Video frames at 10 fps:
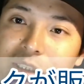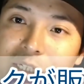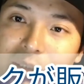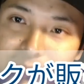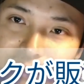
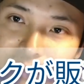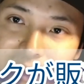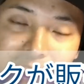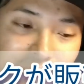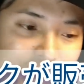買うみ
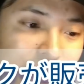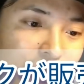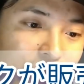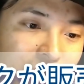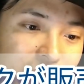たいなね、
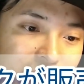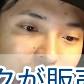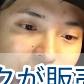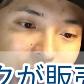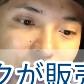
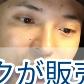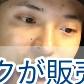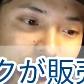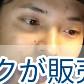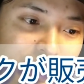
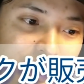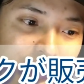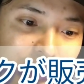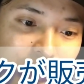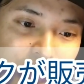ノンファンジブルトークンみたいな
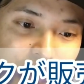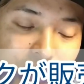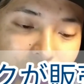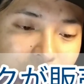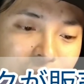もの
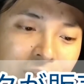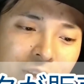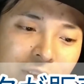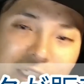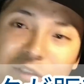を、
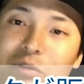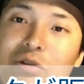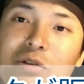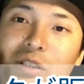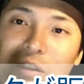仮想
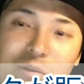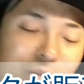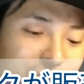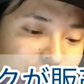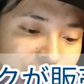通貨で購
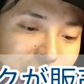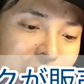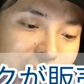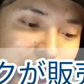入するみたい